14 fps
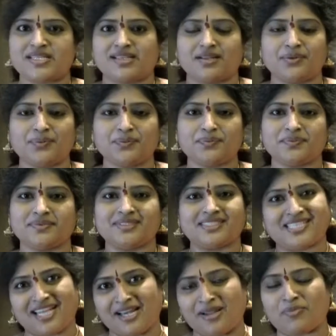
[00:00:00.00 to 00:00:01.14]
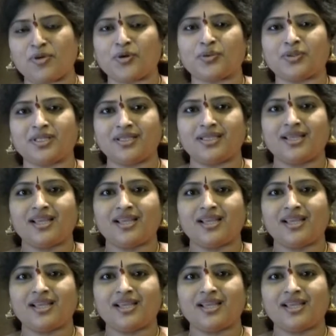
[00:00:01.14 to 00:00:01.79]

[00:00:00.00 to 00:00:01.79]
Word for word: చేశారు చాలా బాగుంది